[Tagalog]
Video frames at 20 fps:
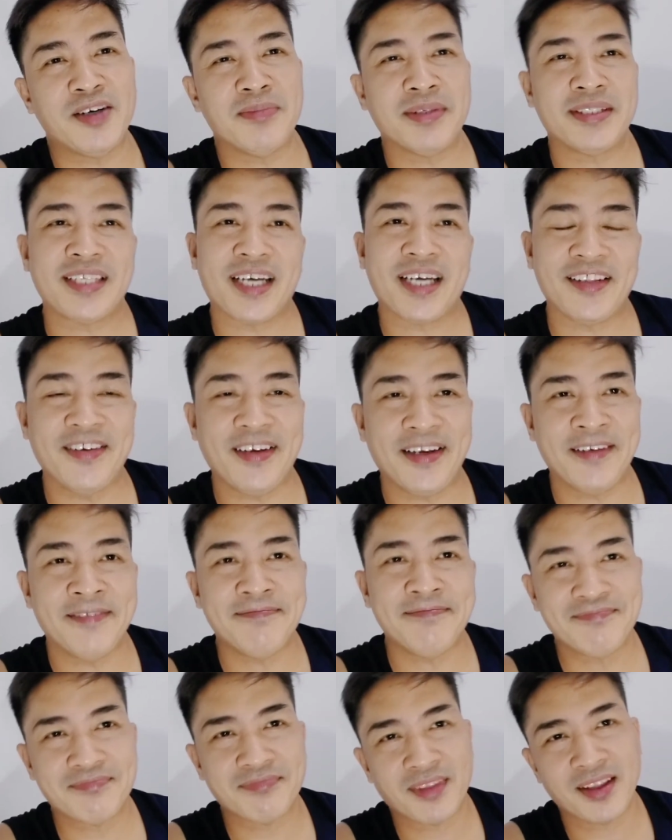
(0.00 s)
masyado eh.
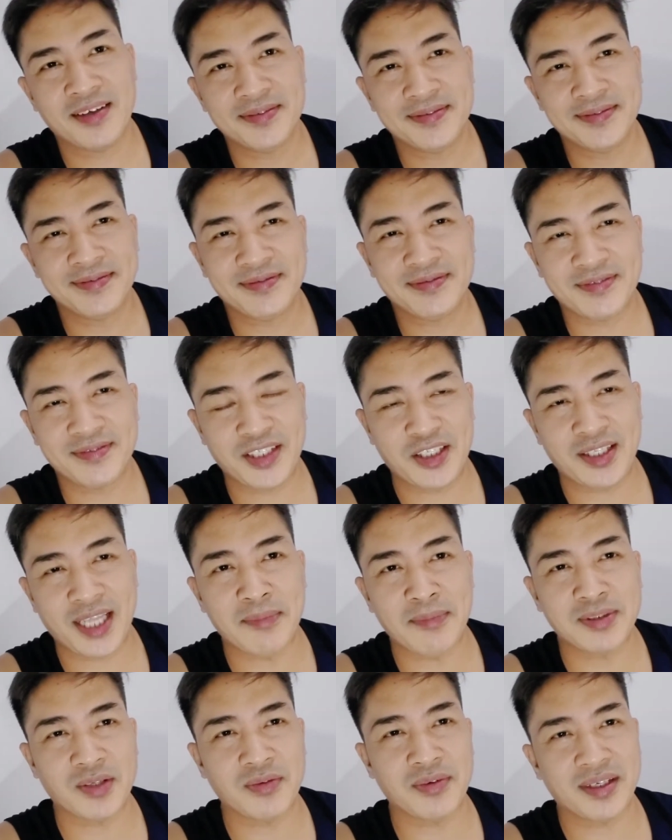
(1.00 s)
3
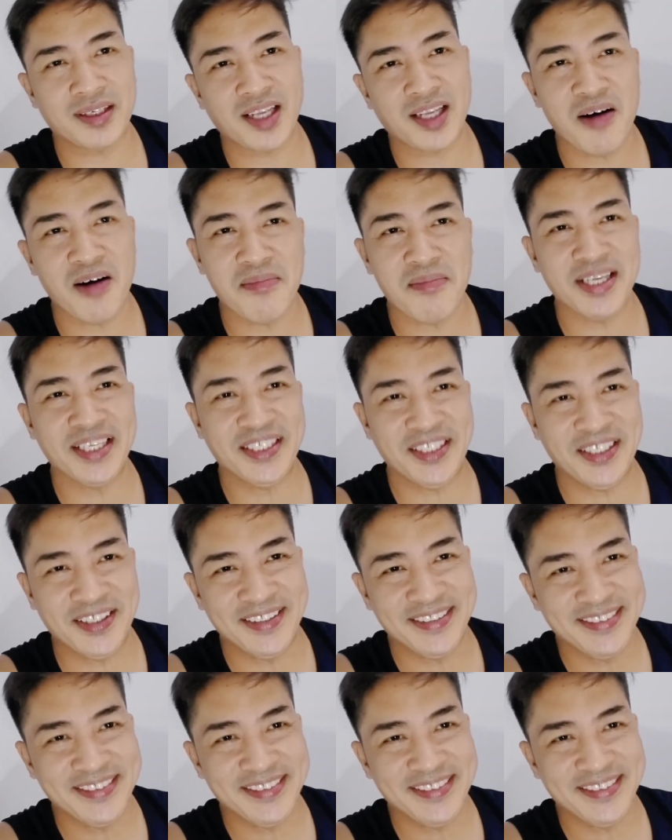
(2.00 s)
times a week lang ako maligo.